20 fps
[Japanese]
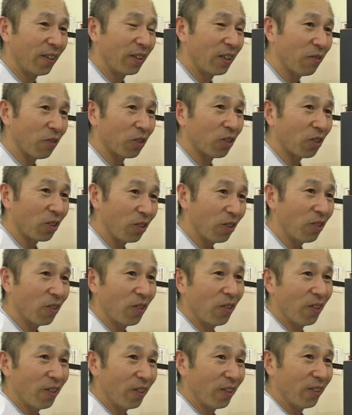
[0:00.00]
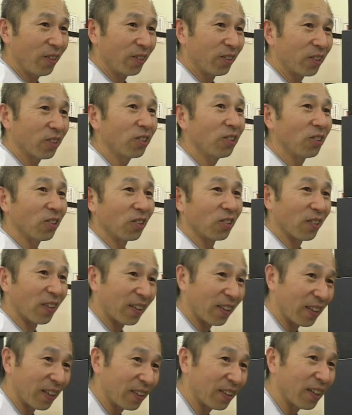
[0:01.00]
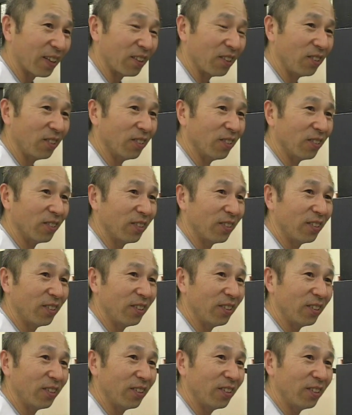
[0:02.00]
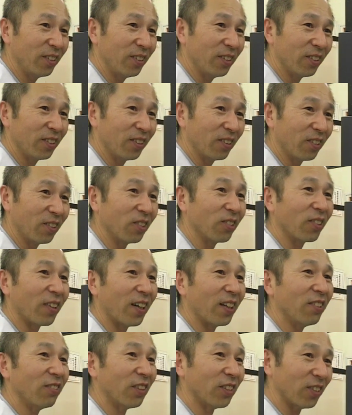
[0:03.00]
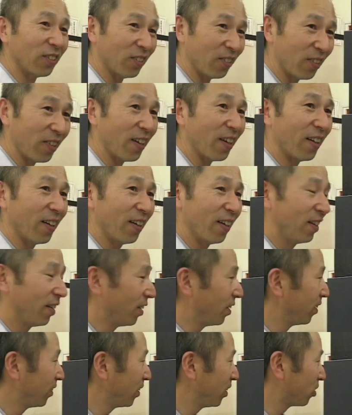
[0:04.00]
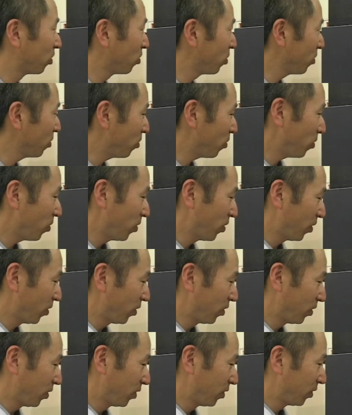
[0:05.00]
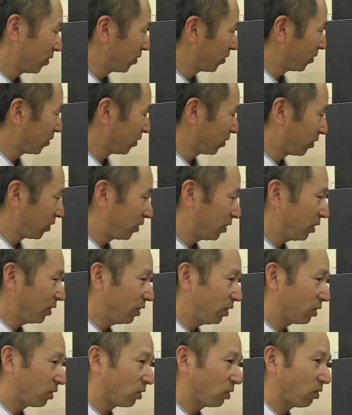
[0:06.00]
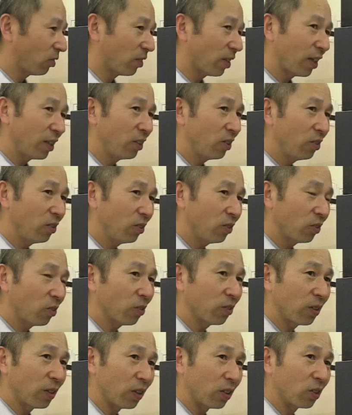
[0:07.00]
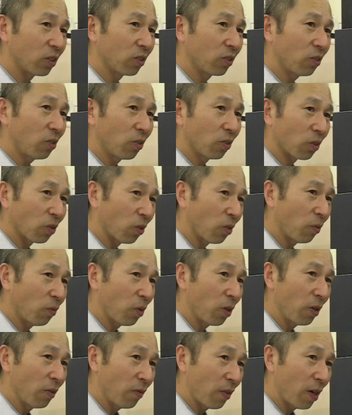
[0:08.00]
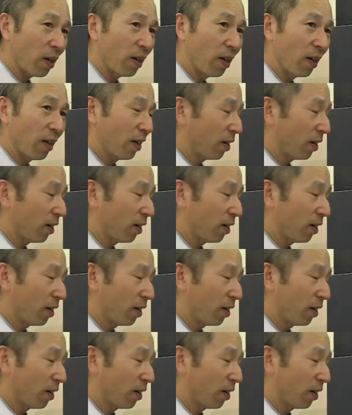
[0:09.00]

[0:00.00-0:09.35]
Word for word: でもそれを作ることができないということがありますよねでそれを技術の内容にとって作ろうと思えば